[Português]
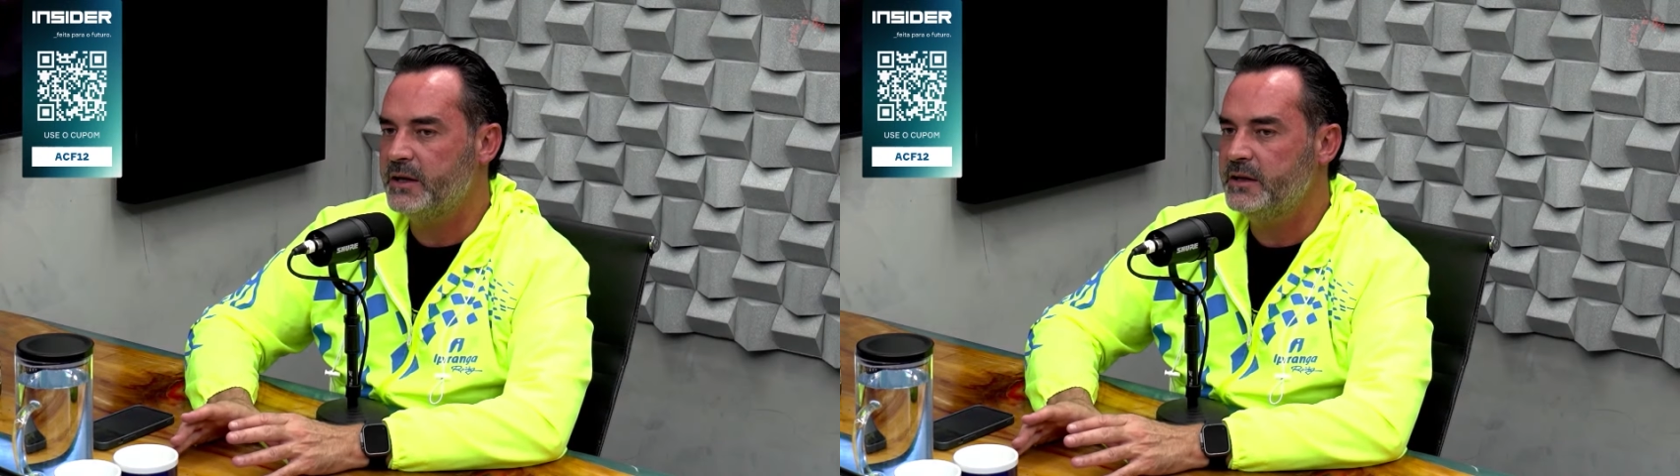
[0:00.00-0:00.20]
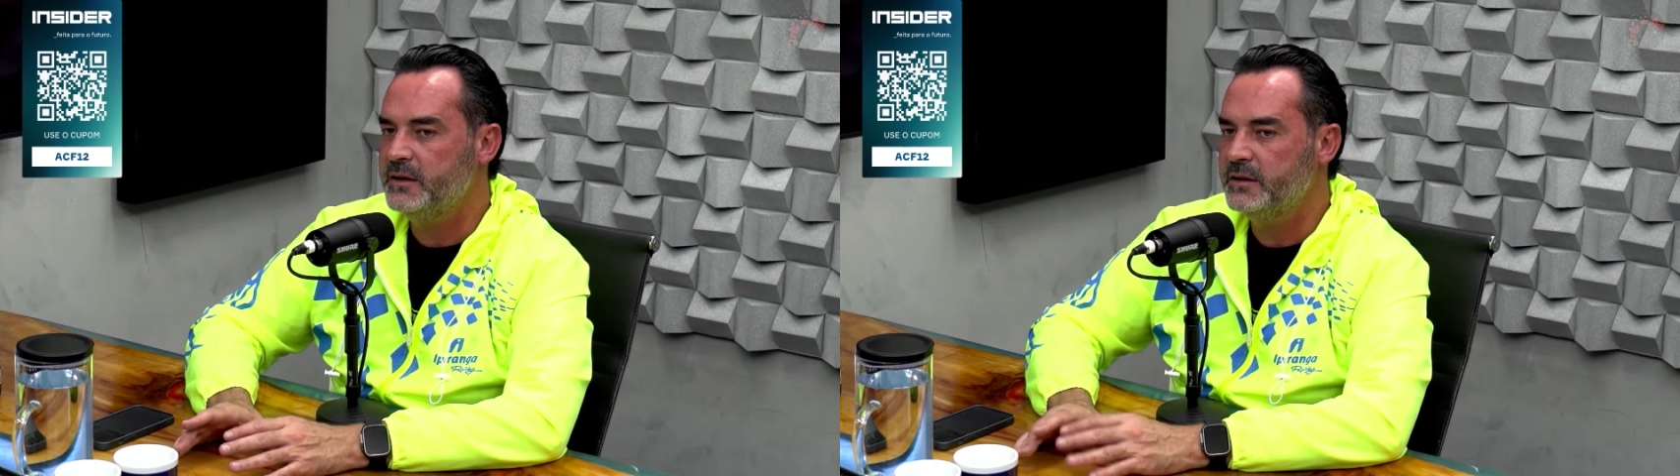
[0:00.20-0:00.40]

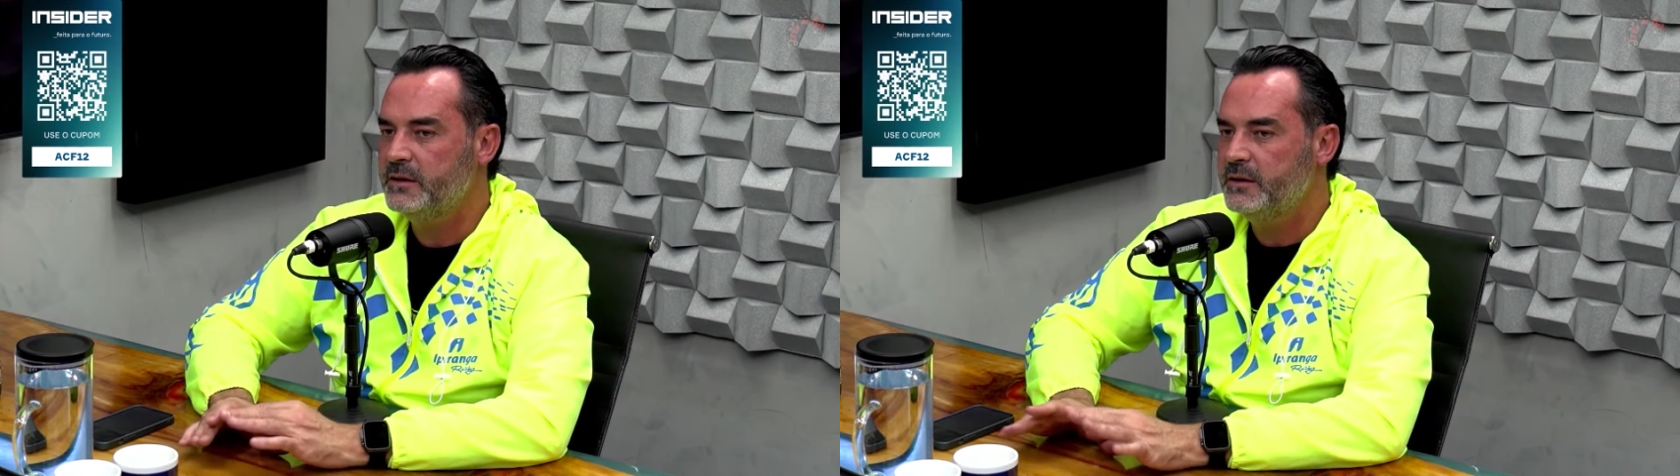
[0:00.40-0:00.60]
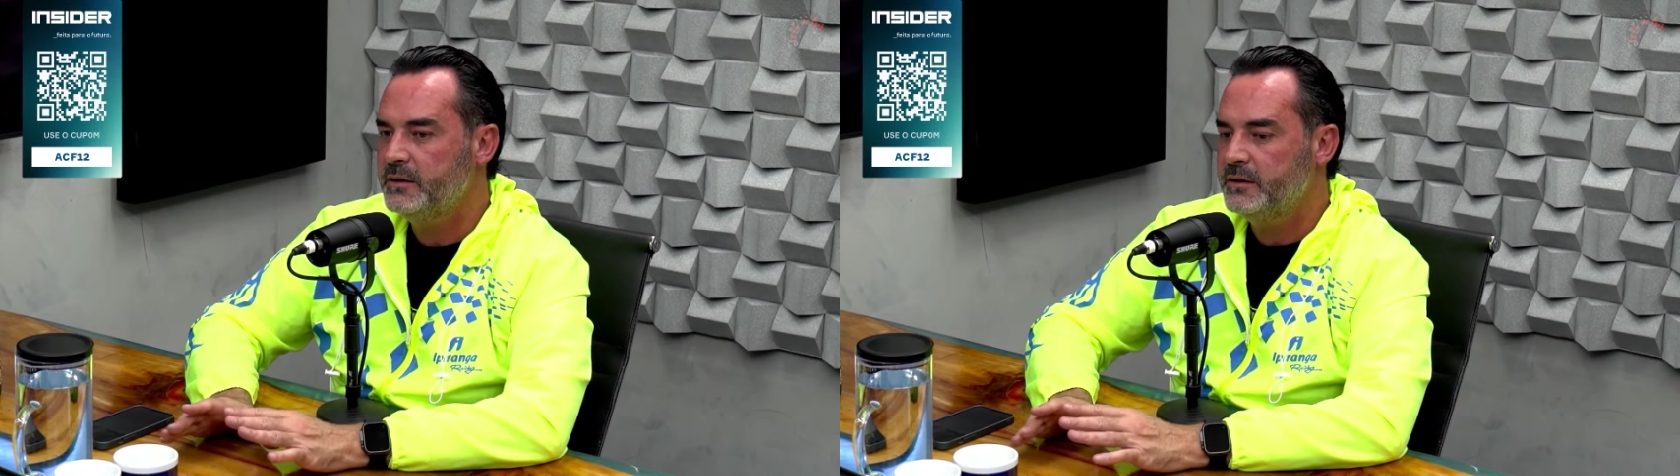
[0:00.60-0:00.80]
ir
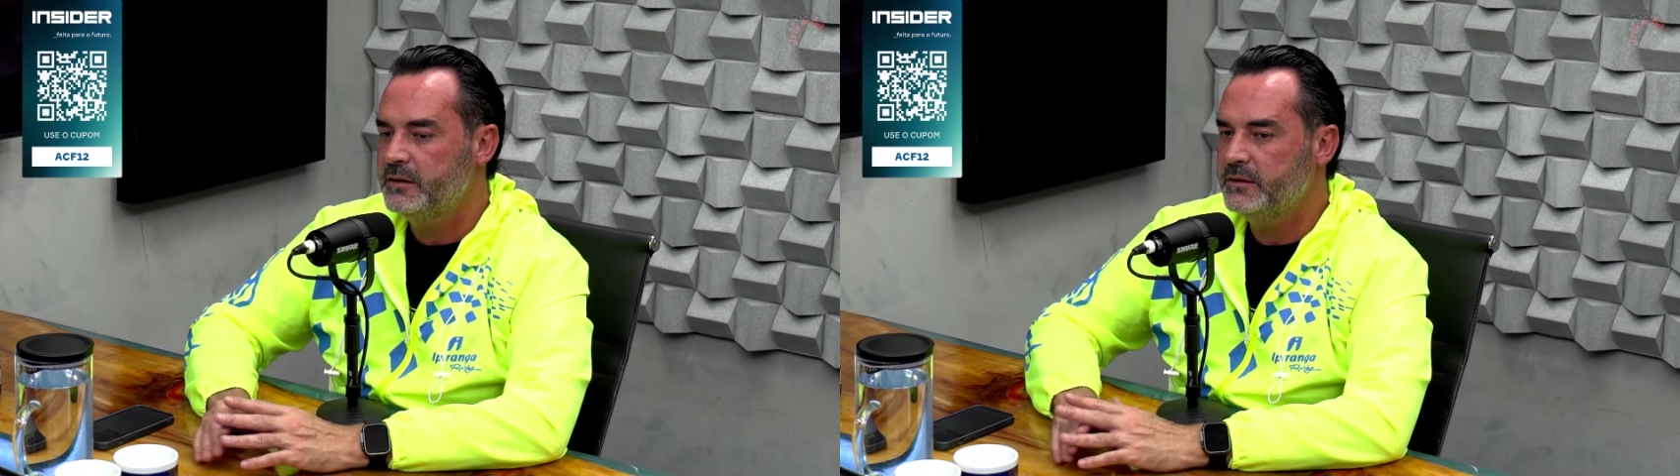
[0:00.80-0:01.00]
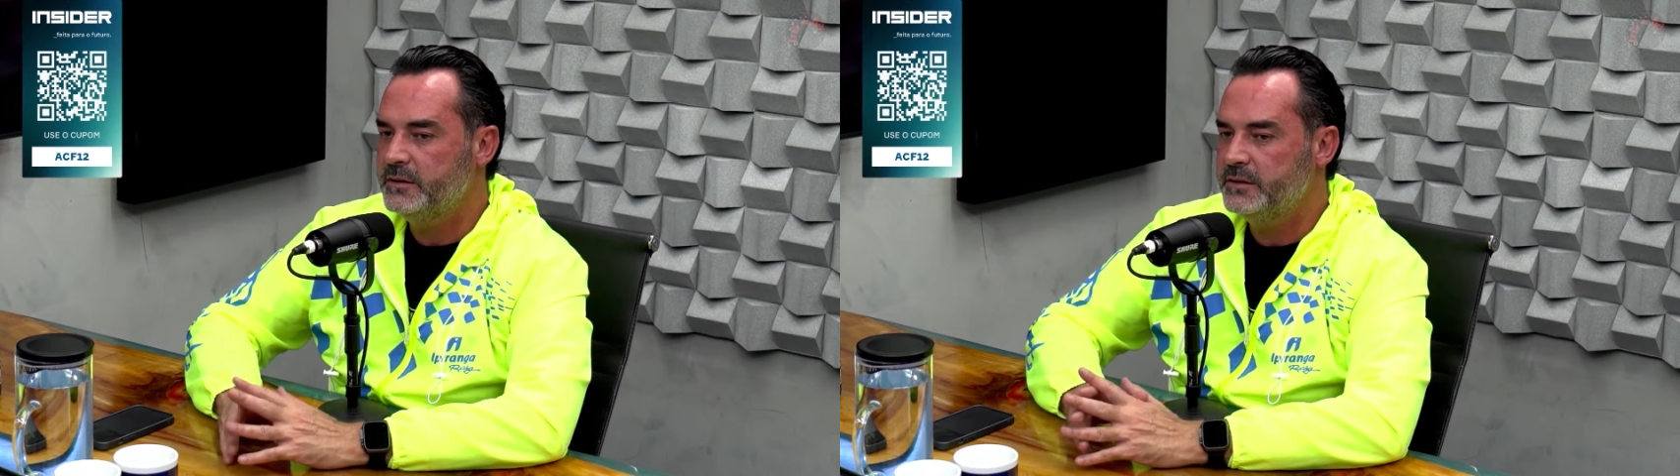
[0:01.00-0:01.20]

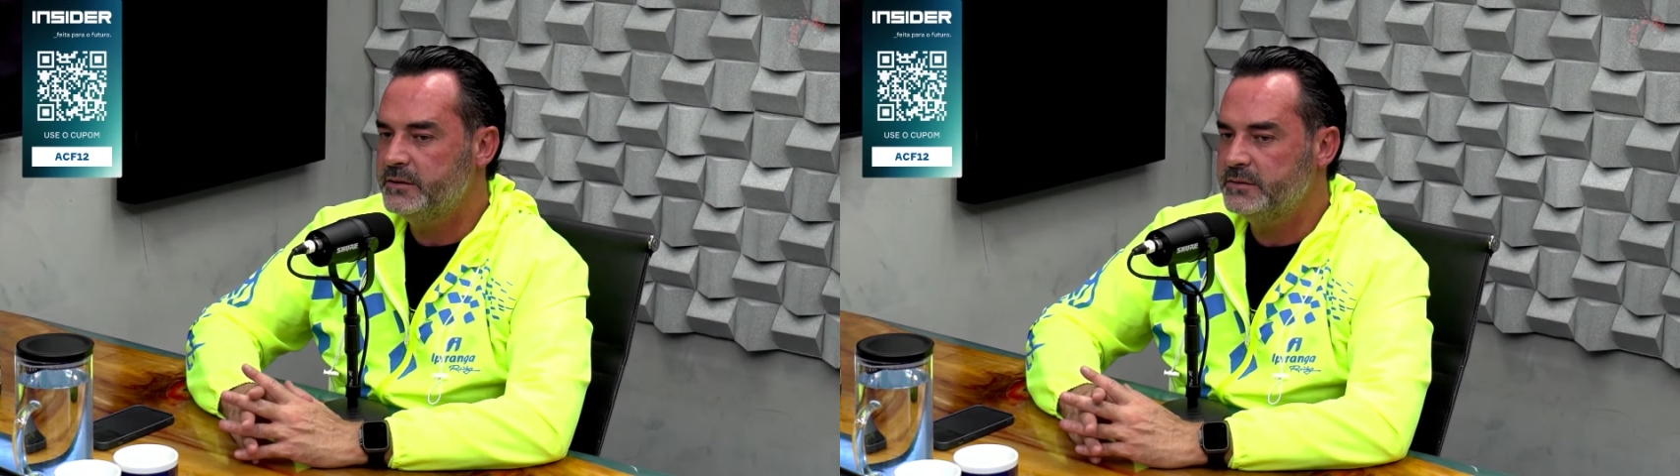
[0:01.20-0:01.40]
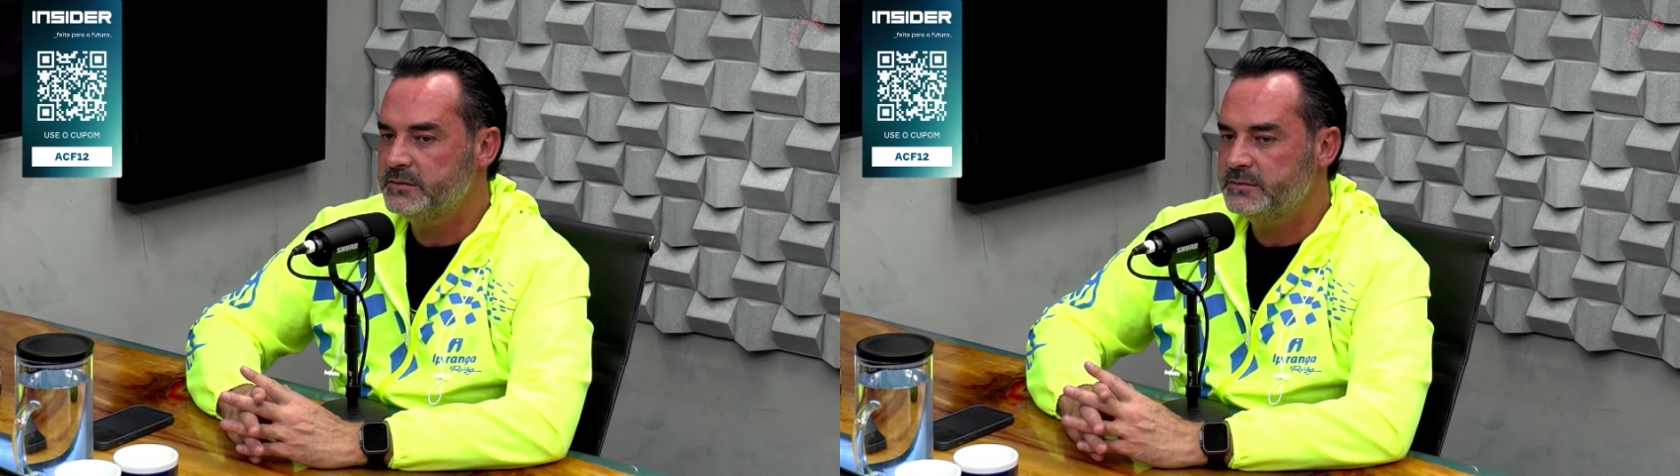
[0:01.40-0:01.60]

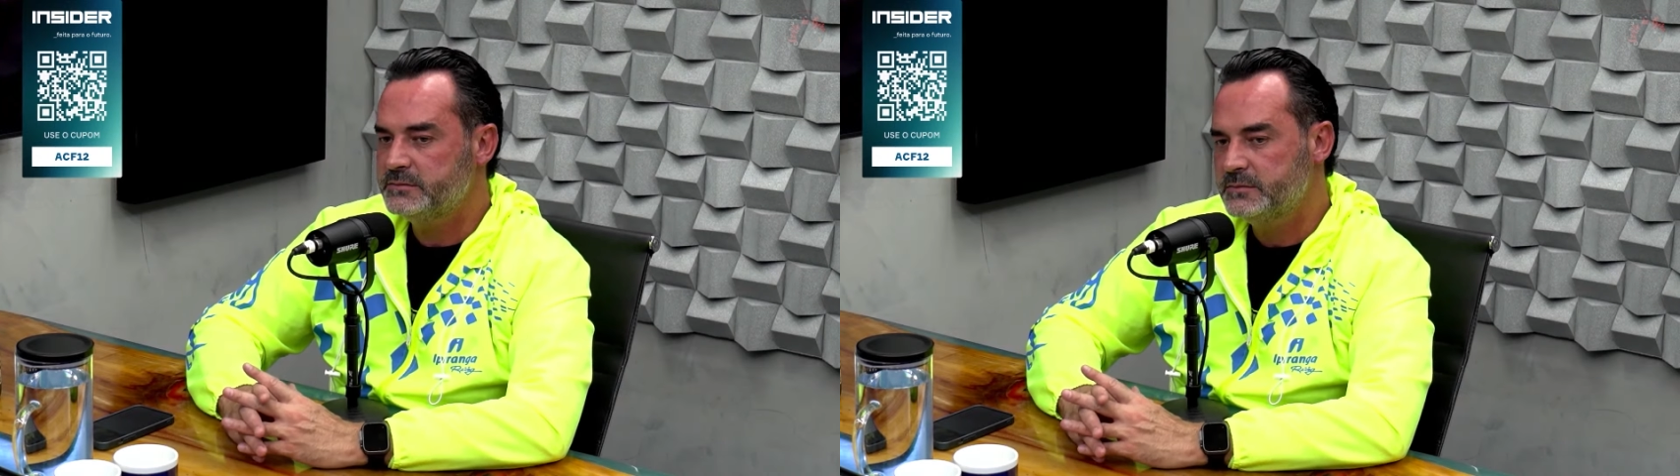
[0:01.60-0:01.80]
e